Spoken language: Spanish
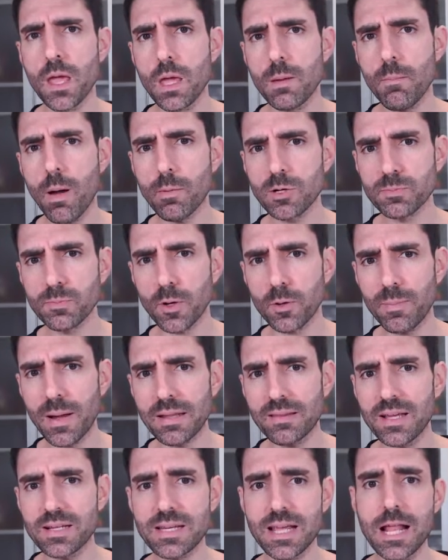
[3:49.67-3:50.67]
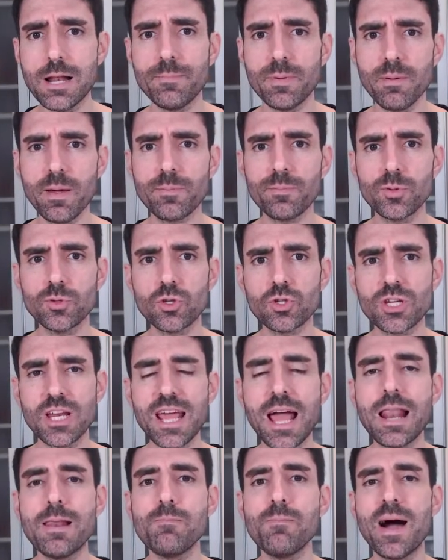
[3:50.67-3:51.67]
Vamos por partes, el primer punto
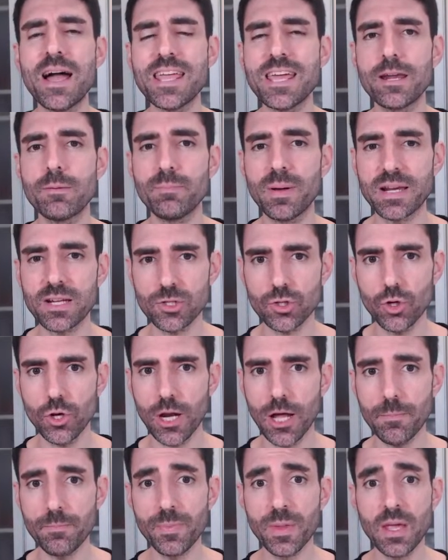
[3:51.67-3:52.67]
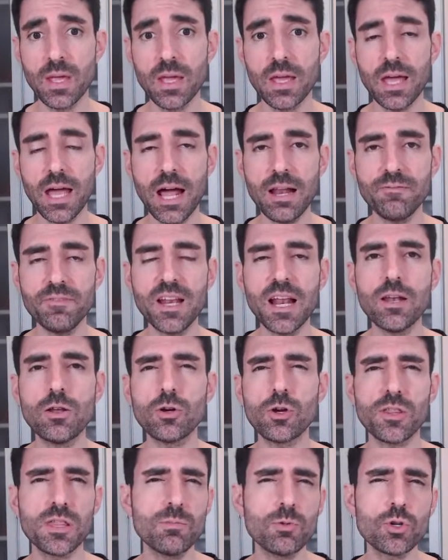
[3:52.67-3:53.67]
sería el buyer persona. Al final
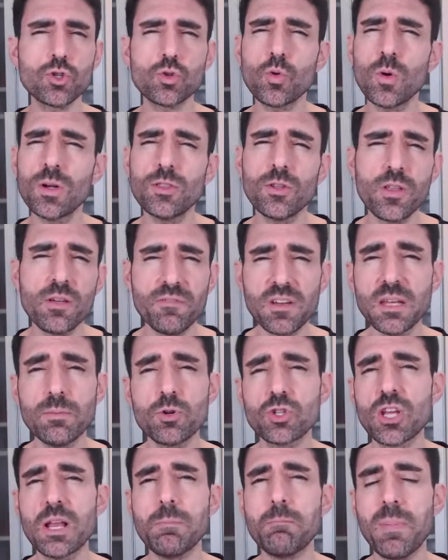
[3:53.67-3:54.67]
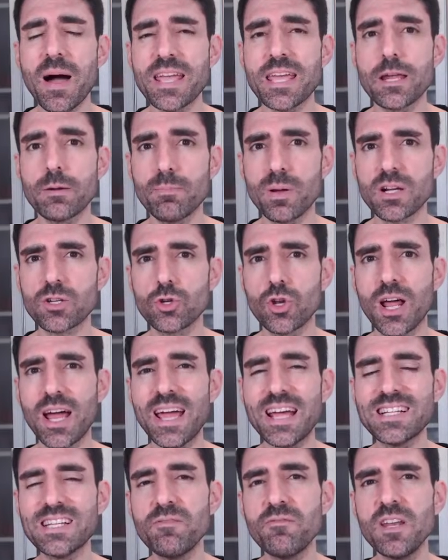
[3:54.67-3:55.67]
lo que hacemos cuando definimos el buyer persona
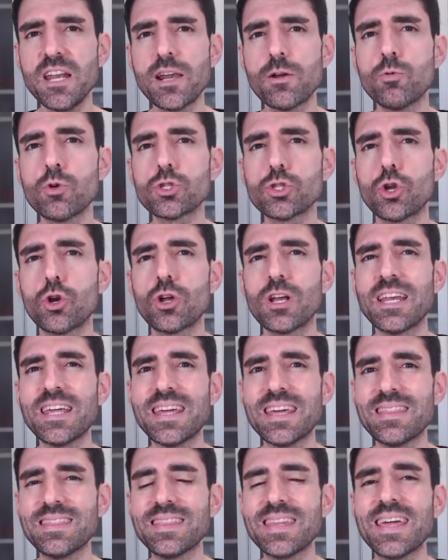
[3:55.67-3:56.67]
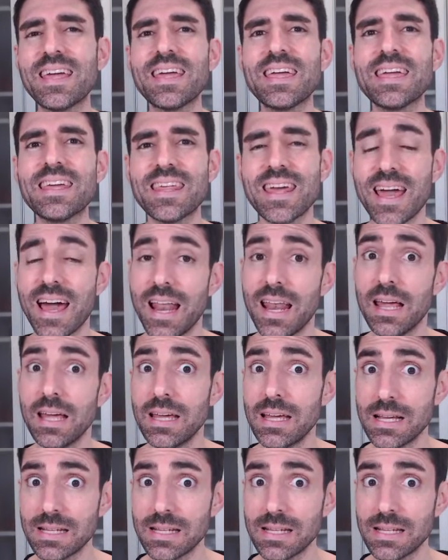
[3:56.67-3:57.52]
es definir nuestro cliente ideal.